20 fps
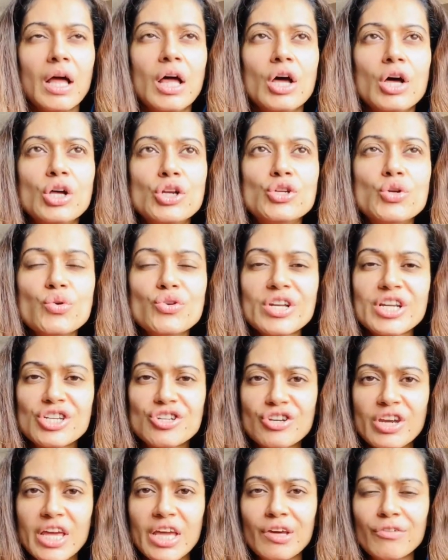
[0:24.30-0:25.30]
टू
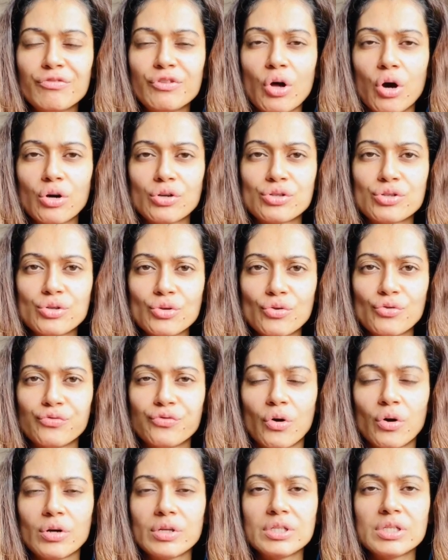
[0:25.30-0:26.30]
रिट्रीव दोज टू
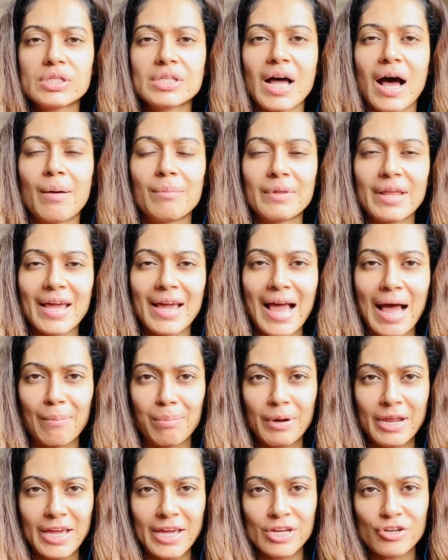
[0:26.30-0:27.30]
फोन्स हमने एक
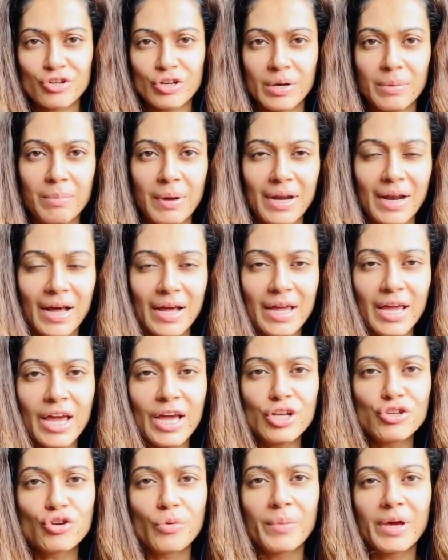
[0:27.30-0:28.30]
एप्लीकेशन बनाई
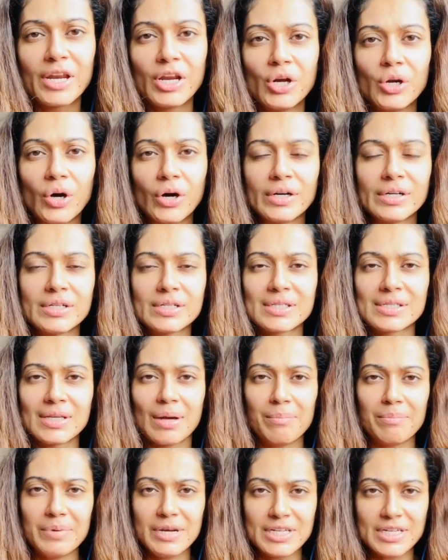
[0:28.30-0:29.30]
है जो मेरे लॉयर
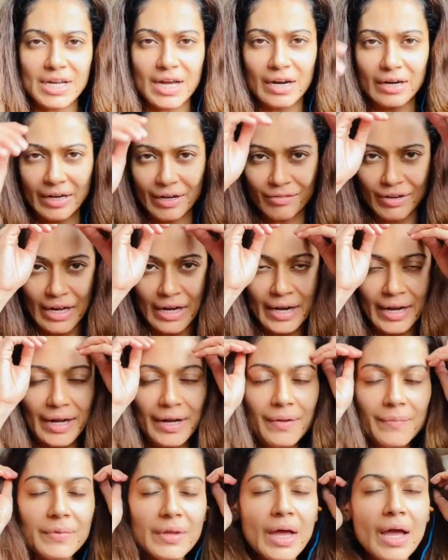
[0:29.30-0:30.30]
सबमिट करने वाले हैं
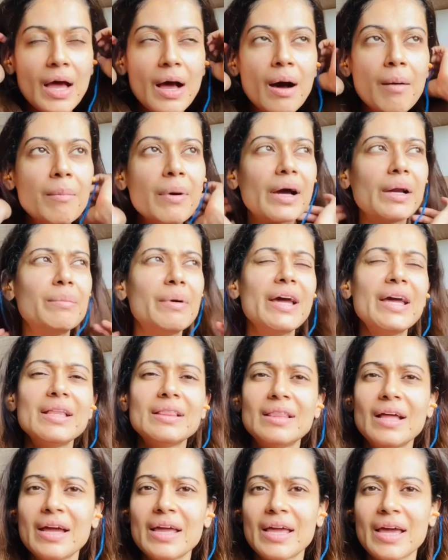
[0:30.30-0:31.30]
मगर मैं
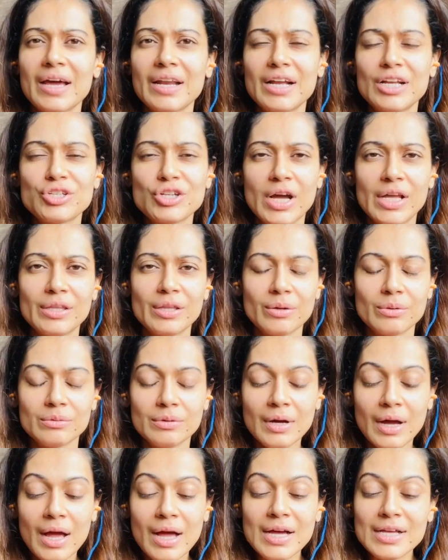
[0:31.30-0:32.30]
इतना ही कहना चाहती हूँ
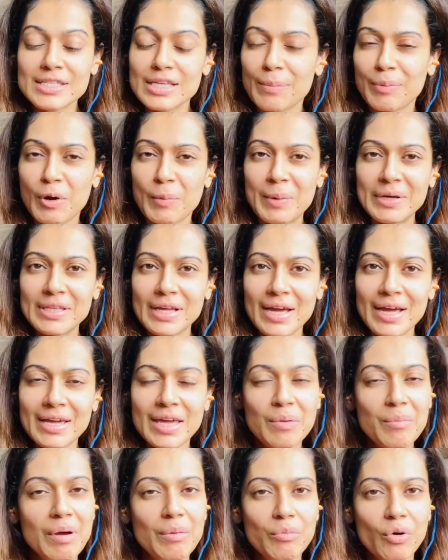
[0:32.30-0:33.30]
सबको पता है
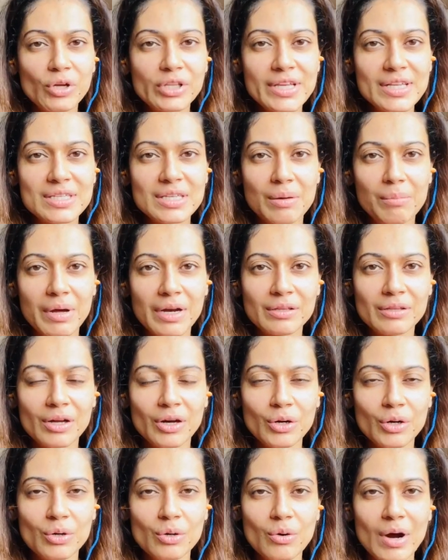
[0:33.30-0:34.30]
कि मैं मोदी
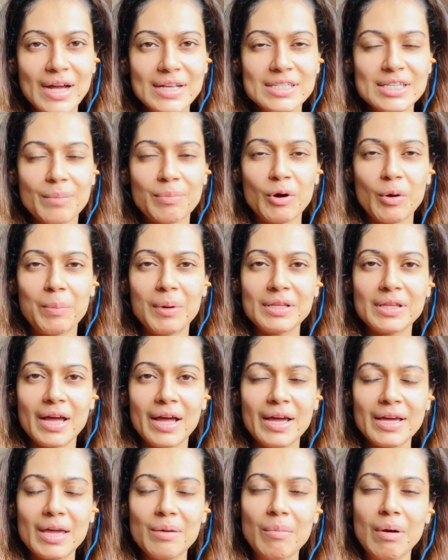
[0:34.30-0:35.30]
समर्थक हूँ एंड सबको पता
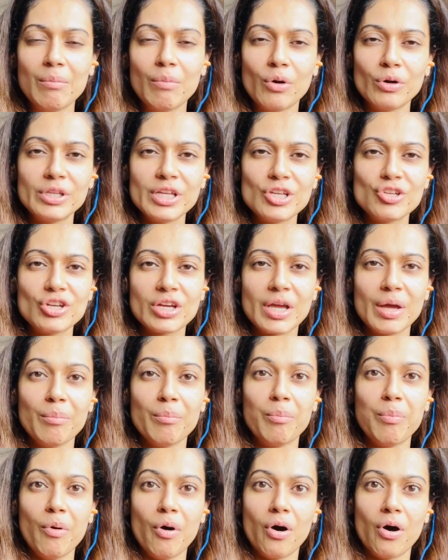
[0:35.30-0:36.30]
है कि मैं मोदी जी की
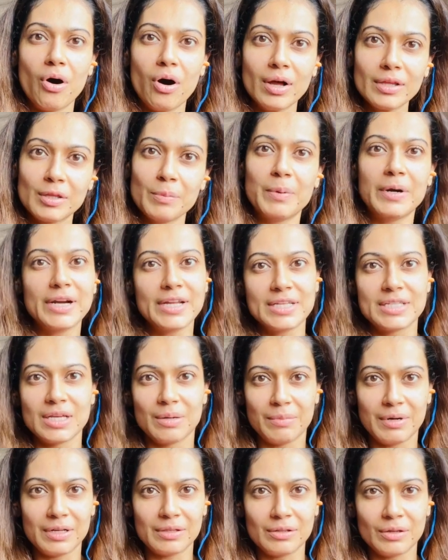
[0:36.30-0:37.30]
बहुत बड़ी
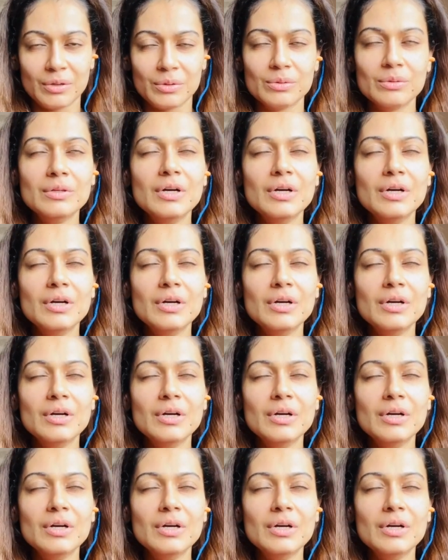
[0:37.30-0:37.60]
समर्थक हूँ